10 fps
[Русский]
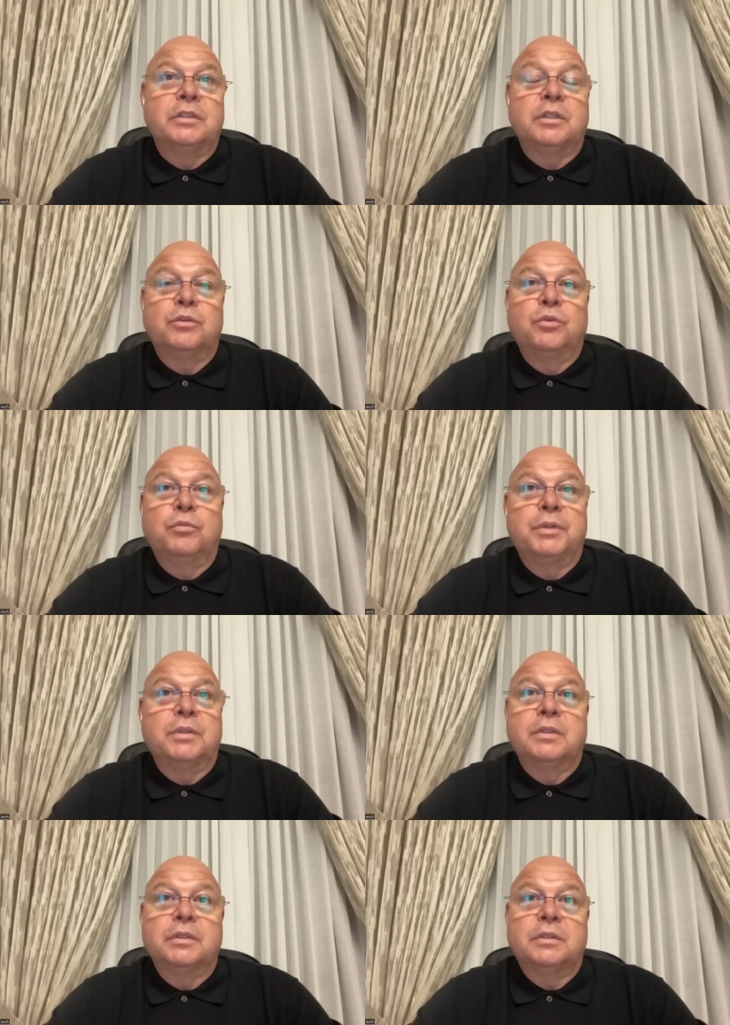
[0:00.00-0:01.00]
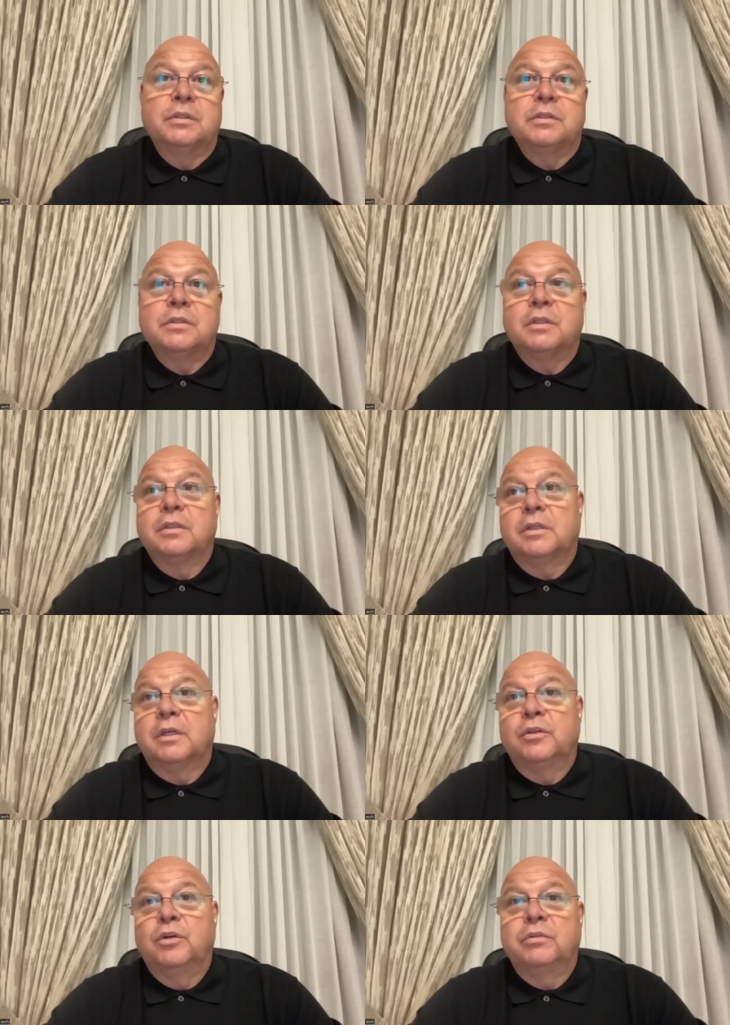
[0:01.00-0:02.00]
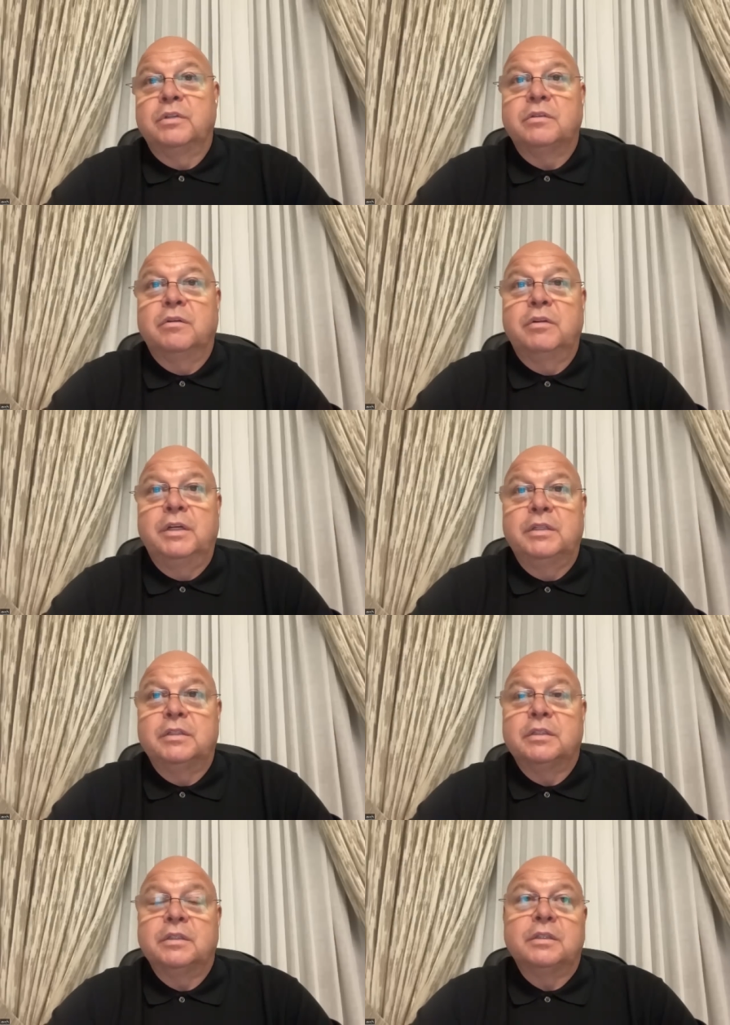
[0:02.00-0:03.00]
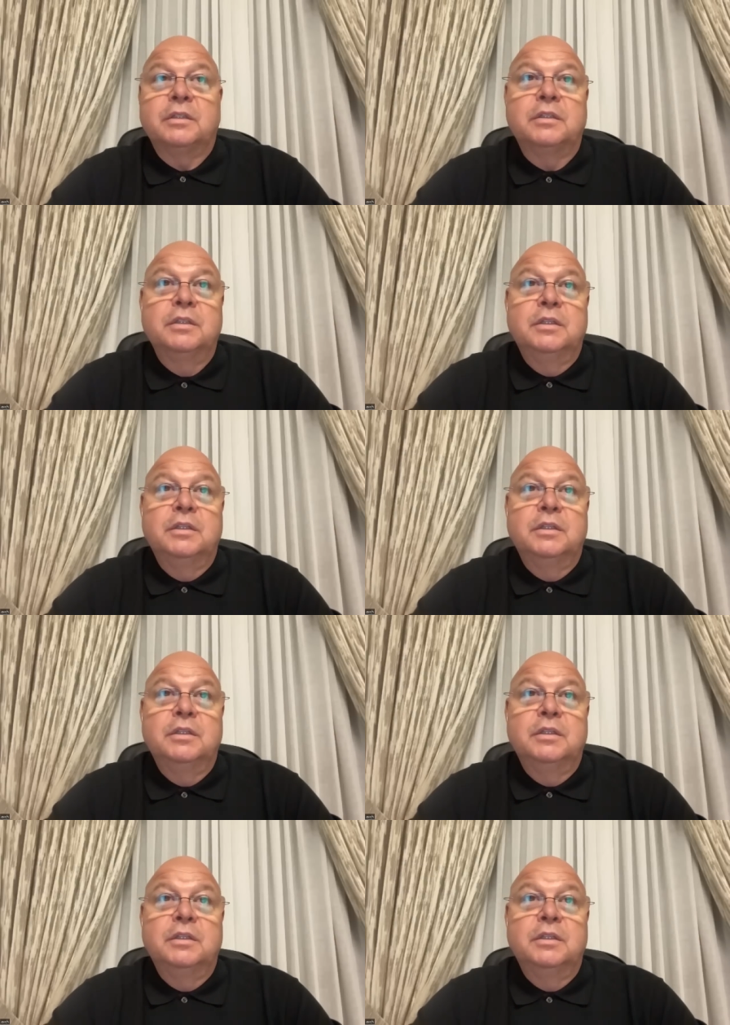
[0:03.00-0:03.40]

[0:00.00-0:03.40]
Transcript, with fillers: Этот опыт, э, когда он возглавляет э, э,